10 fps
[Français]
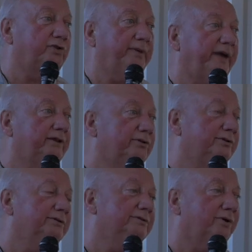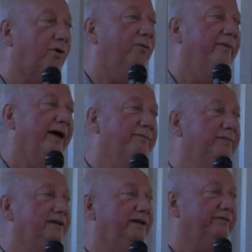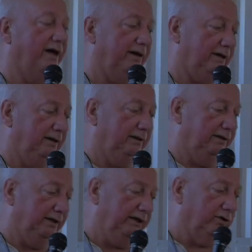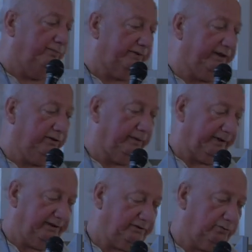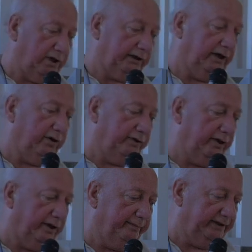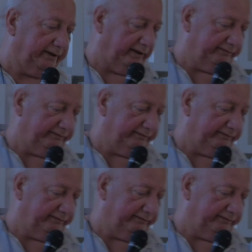les périodes, romaine, médiévale, y compris de la préhistoire. Et là, on a un habitat